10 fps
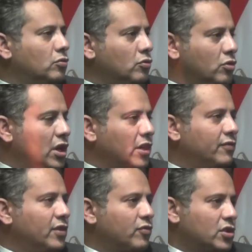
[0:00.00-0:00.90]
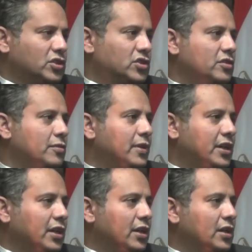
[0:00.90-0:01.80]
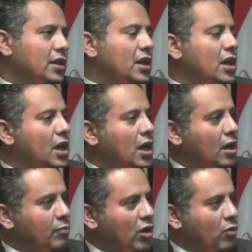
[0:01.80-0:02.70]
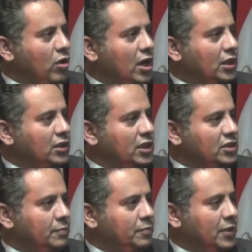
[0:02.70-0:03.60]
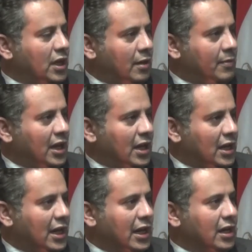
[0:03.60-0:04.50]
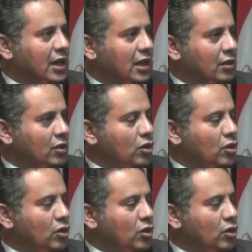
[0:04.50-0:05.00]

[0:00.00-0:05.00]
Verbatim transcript: وهناك فيه فرص استثماريه. المعوقات يجب العمل على حلها